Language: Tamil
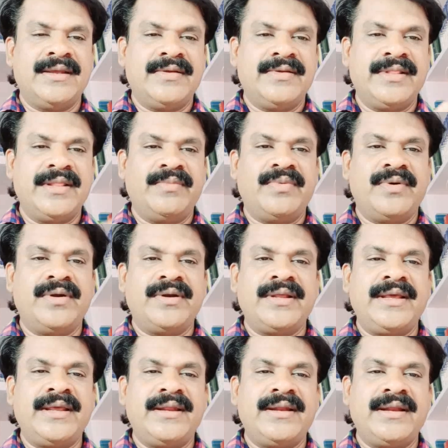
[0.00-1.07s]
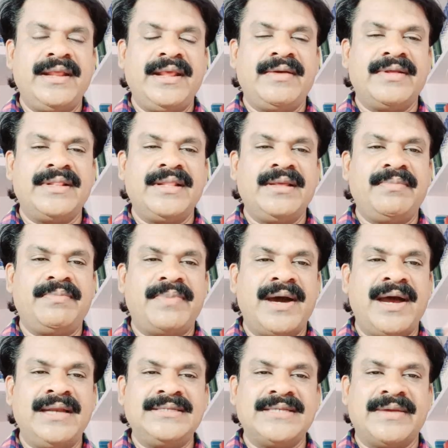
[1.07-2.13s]
இதை போட்டு நீங்கள் வந்து
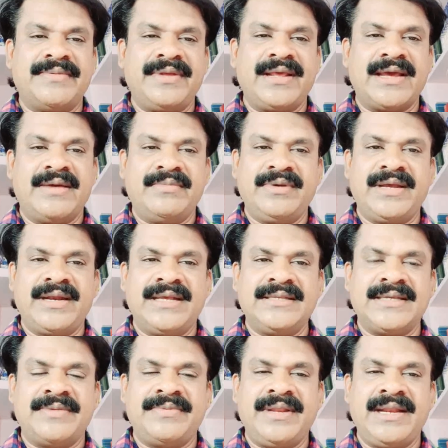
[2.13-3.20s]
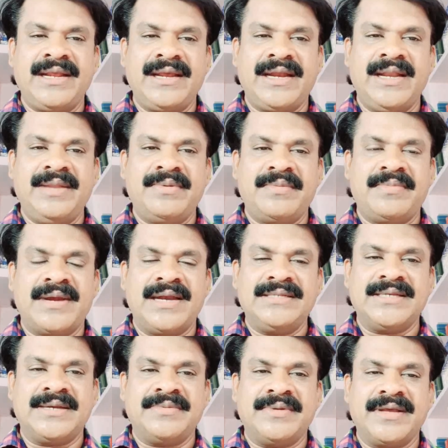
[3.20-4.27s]
பால் சாப்பிடுங்க அமுக்குரா சாப்பிட்டீங்கன்னா கண்டிப்பாக பால்
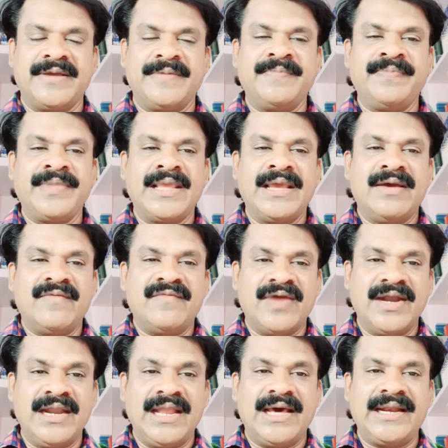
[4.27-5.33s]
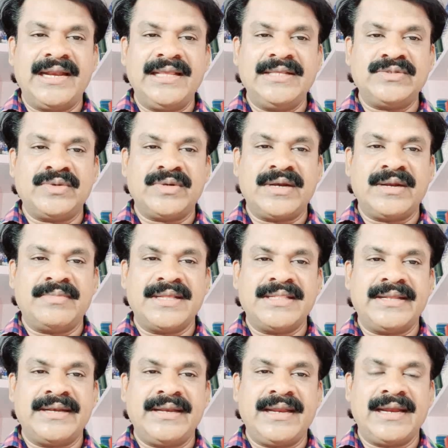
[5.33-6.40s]
சாப்பிடுங்க வல்லாரை சூர்ண
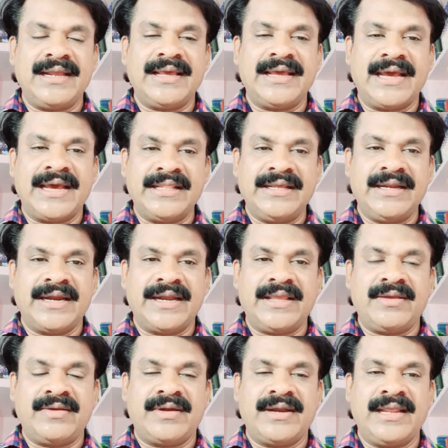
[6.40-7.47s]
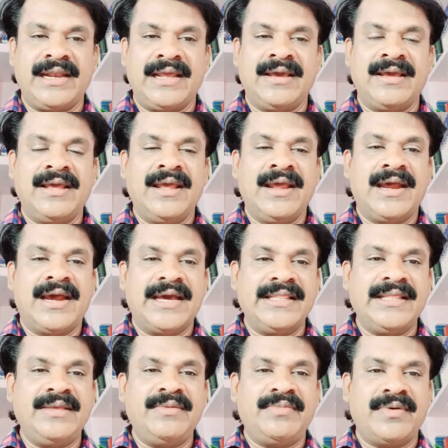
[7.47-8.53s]
மாத்திரைன்னு கேளுங்க அது கிடைக்கும் கடையில்
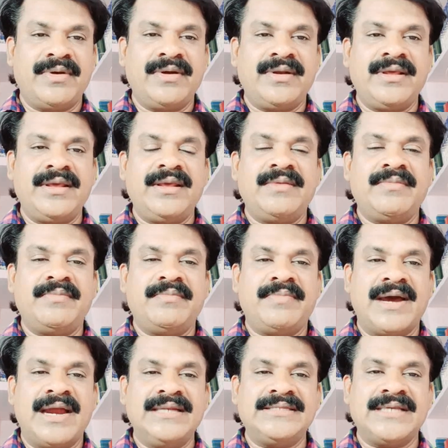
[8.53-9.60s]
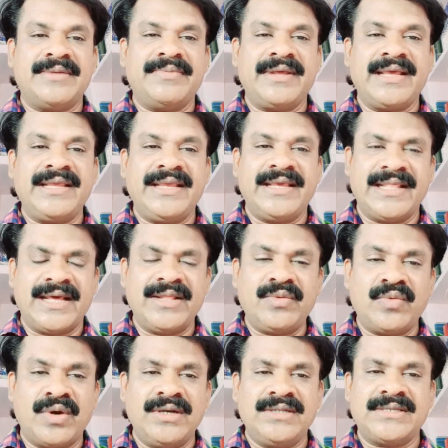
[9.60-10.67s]
அதையும் போட்டு பால் சாப்பிடுங்க ஏதாவது
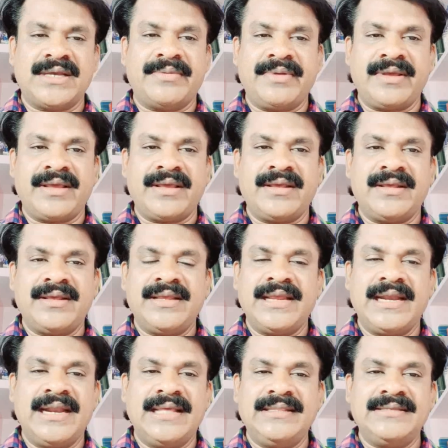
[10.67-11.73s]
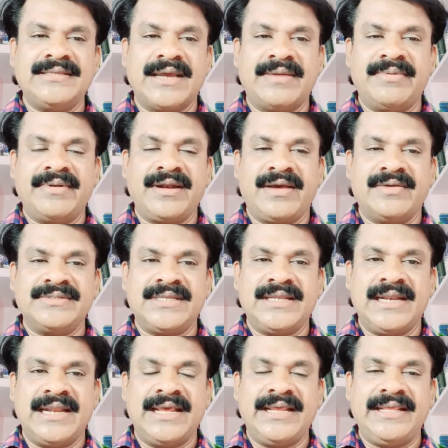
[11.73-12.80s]
ஒன்று சாப்பிடுங்க எல்லாத்தையும் சாப்பிடுங்க அவசியம்
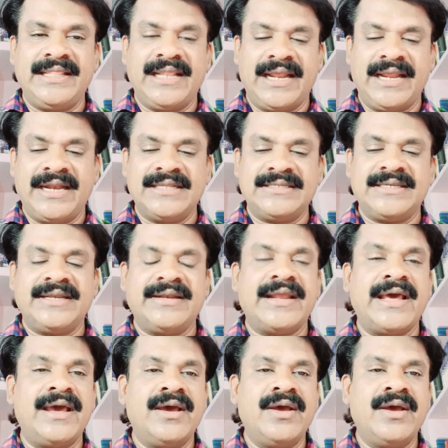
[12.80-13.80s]
இல்லை இதெல்லாம் என்ன செய்யணும்னா